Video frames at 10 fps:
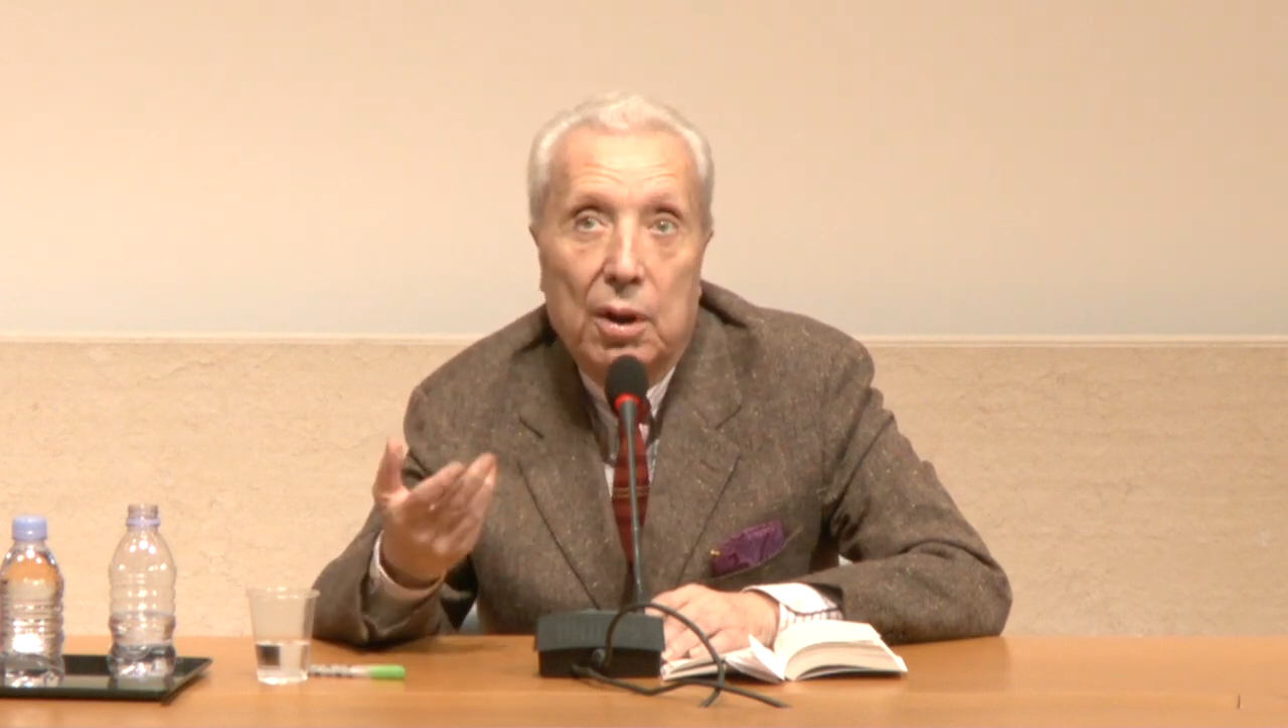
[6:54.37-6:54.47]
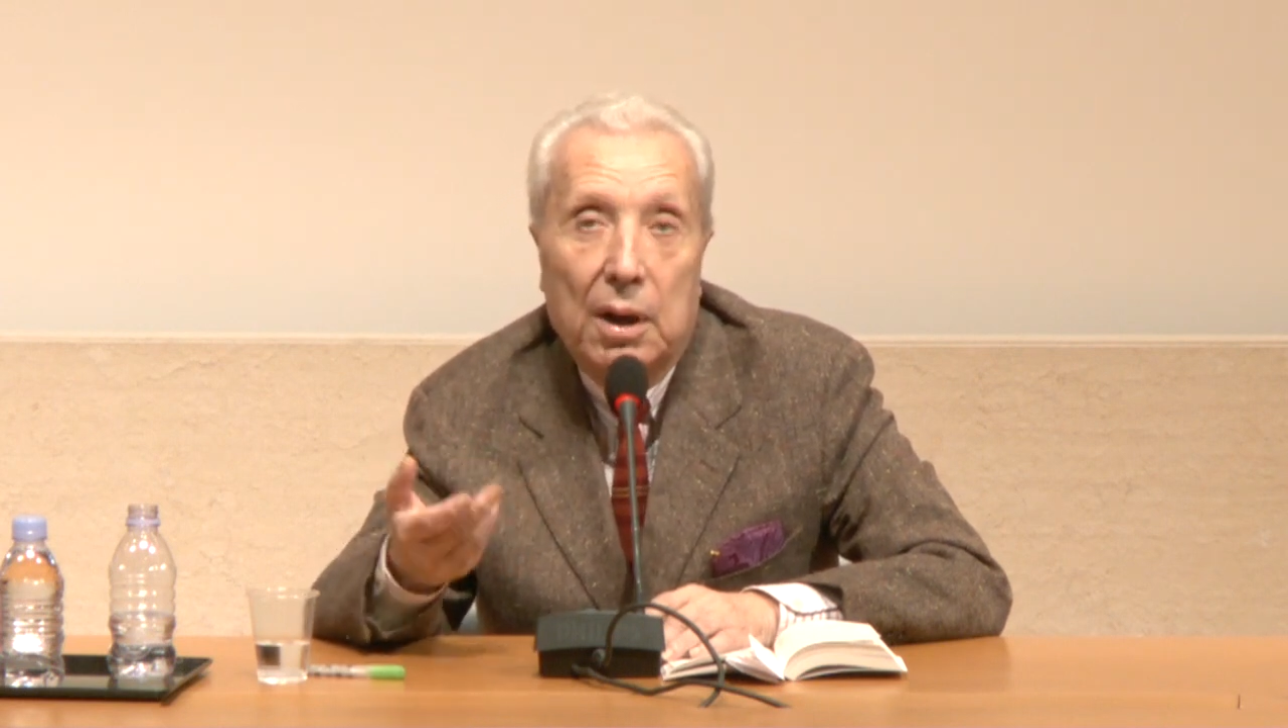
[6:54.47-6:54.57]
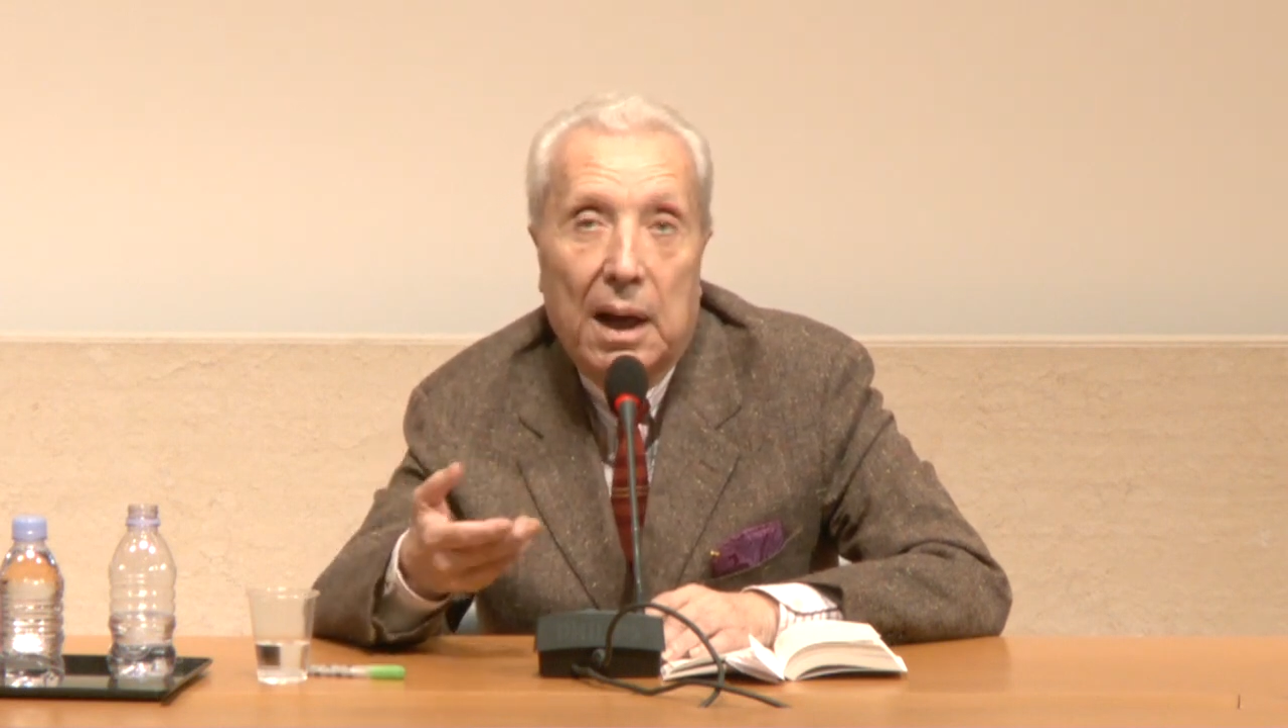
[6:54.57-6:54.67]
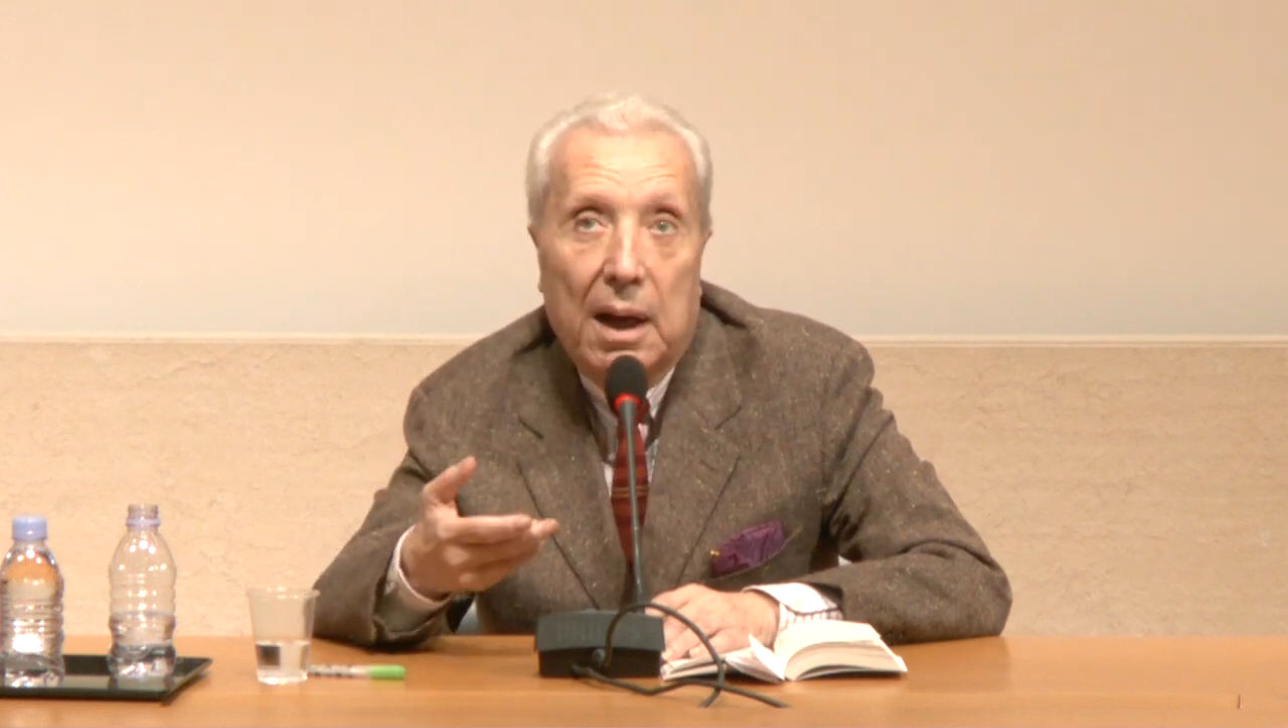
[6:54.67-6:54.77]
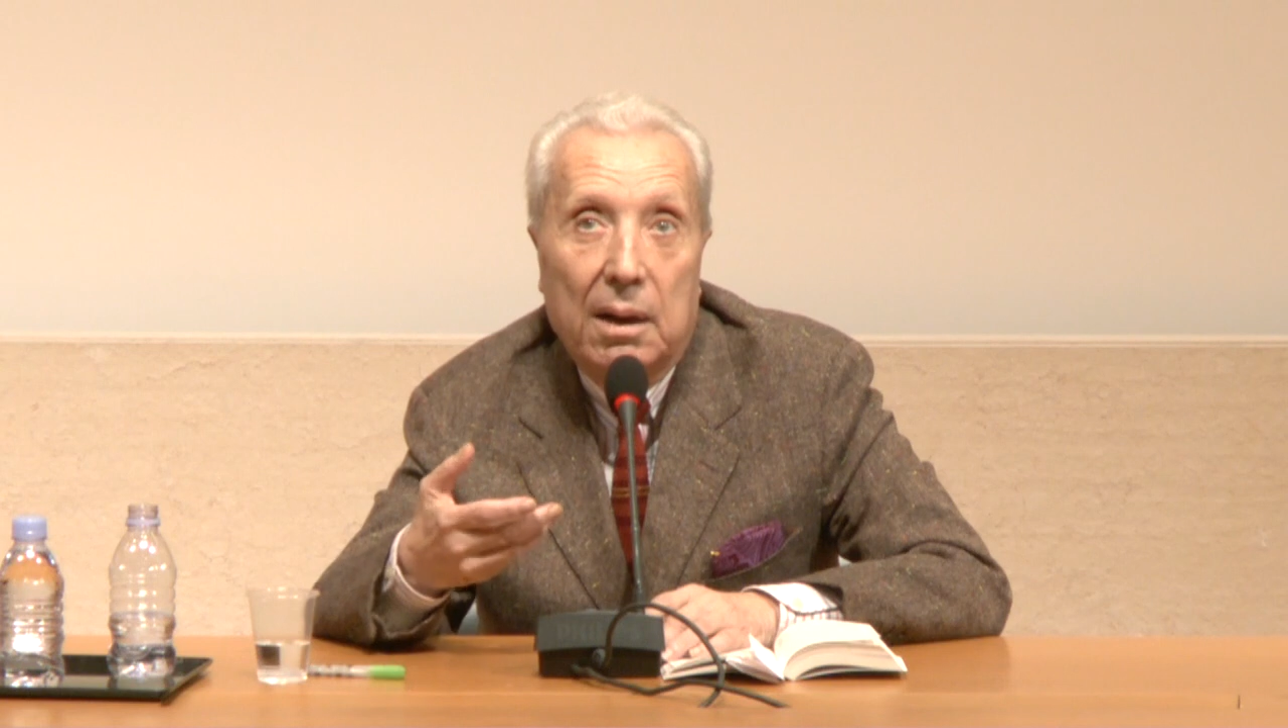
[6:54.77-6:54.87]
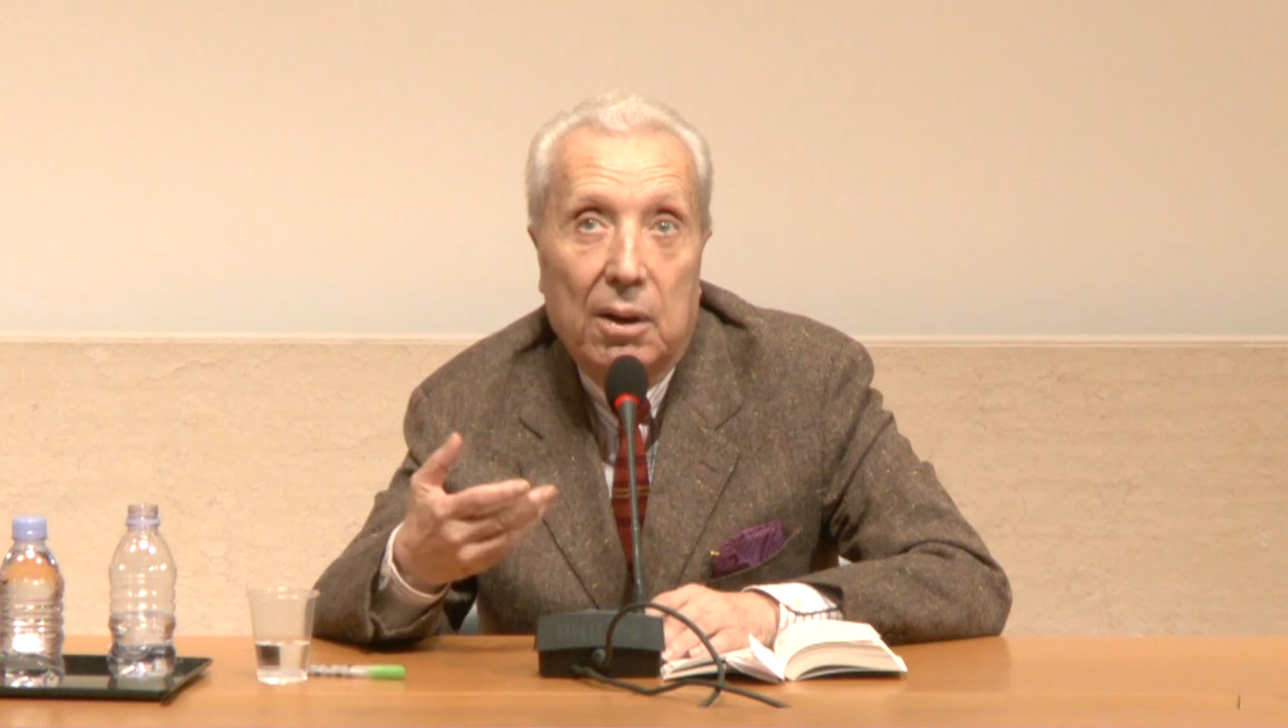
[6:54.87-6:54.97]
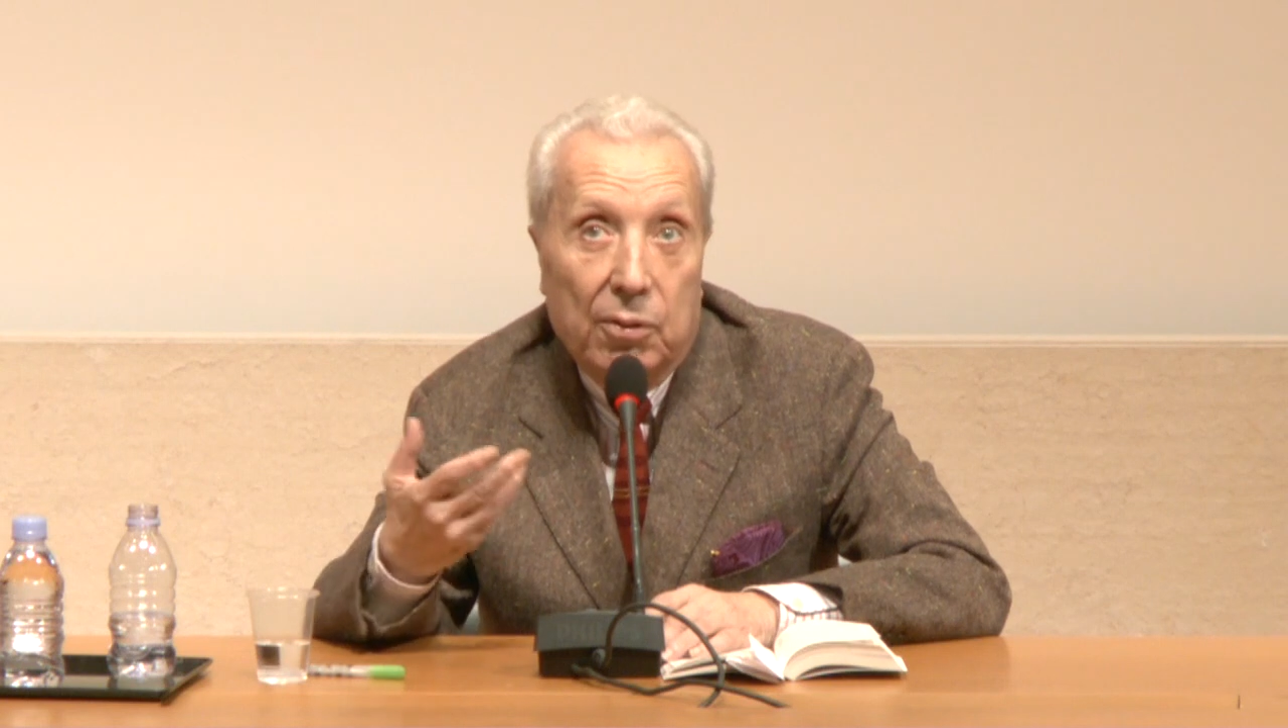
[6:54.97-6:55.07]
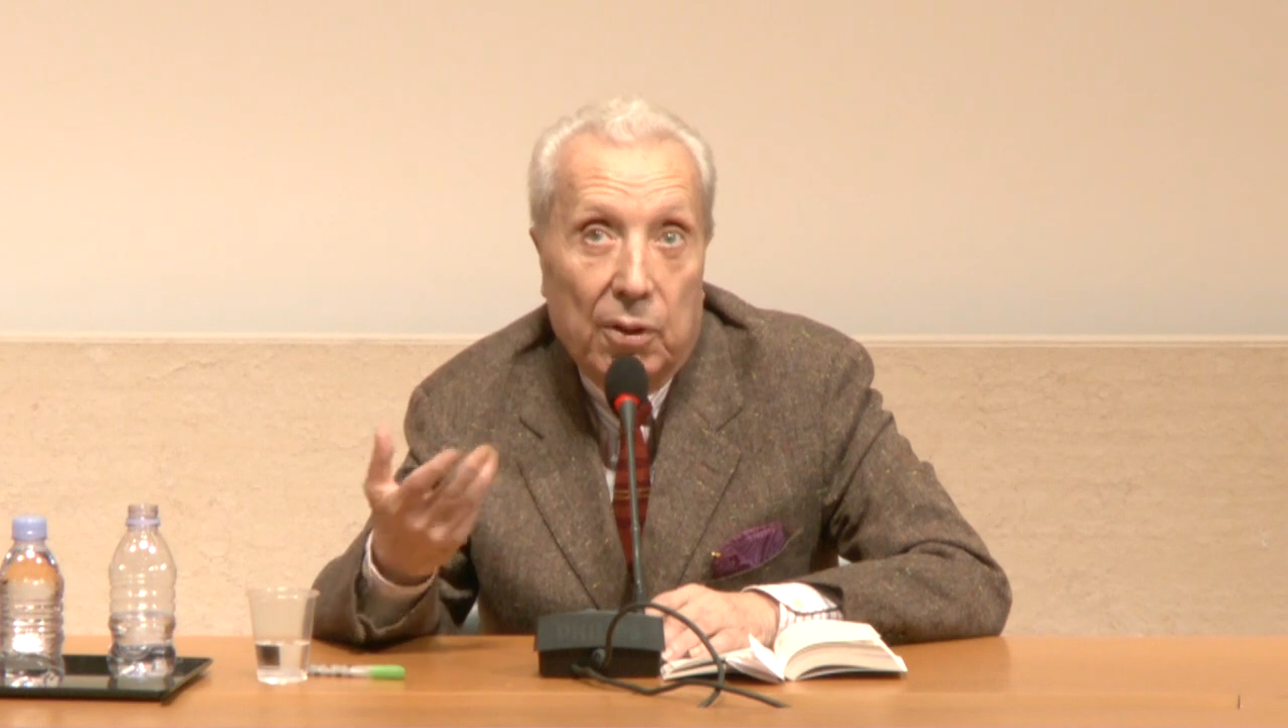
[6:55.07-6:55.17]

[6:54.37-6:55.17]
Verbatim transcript: la langue